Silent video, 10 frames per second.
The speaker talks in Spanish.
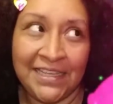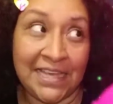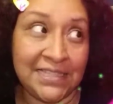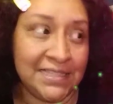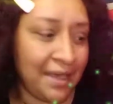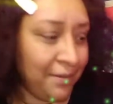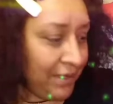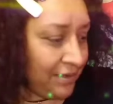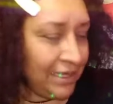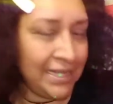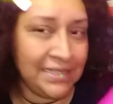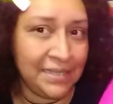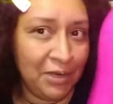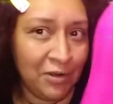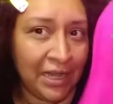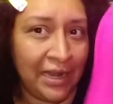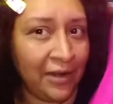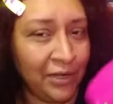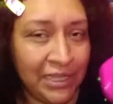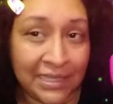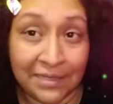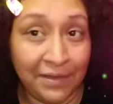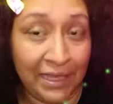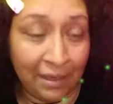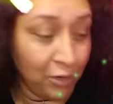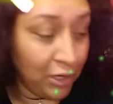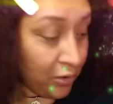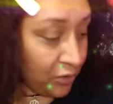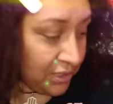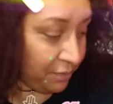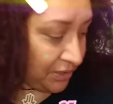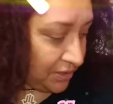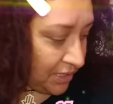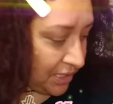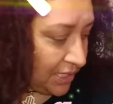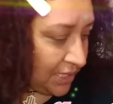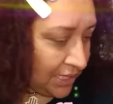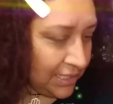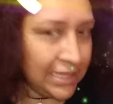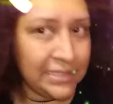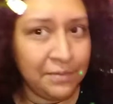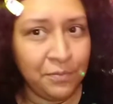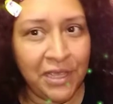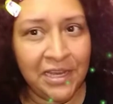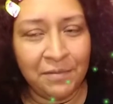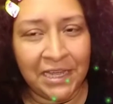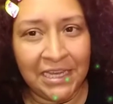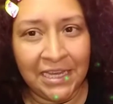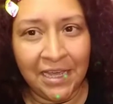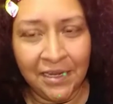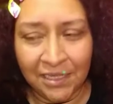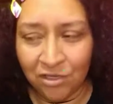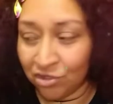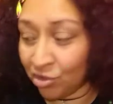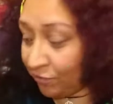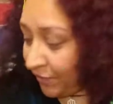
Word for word: ya saben, este me lo regalaron y ya saben que amo el rosa, pues ya se pueden imaginar que yo soy